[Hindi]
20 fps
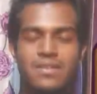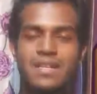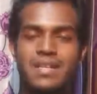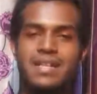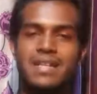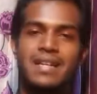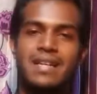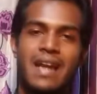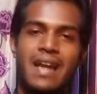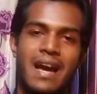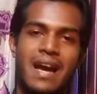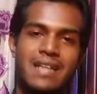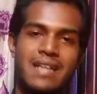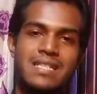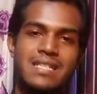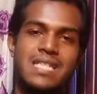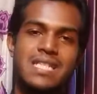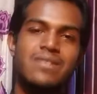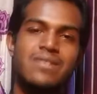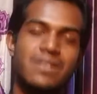हुए
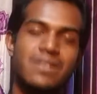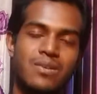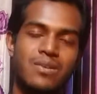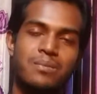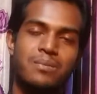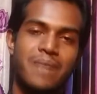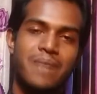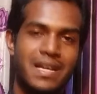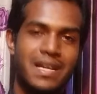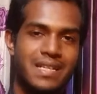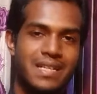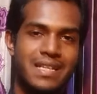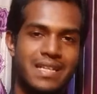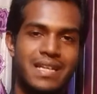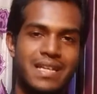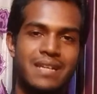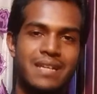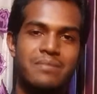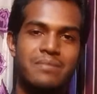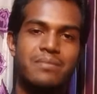रिलायंस जियो कंपनी ने
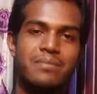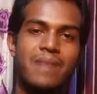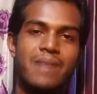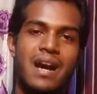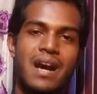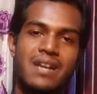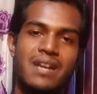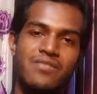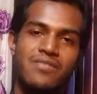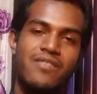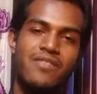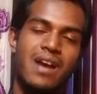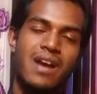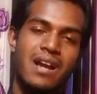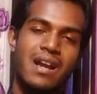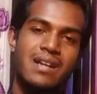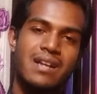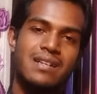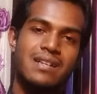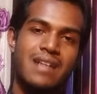बार
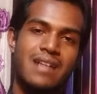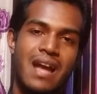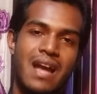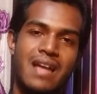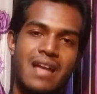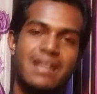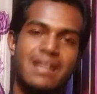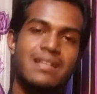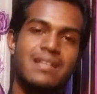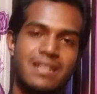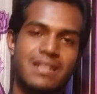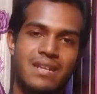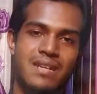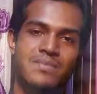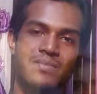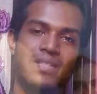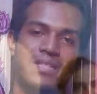बार ट्राई की तरफ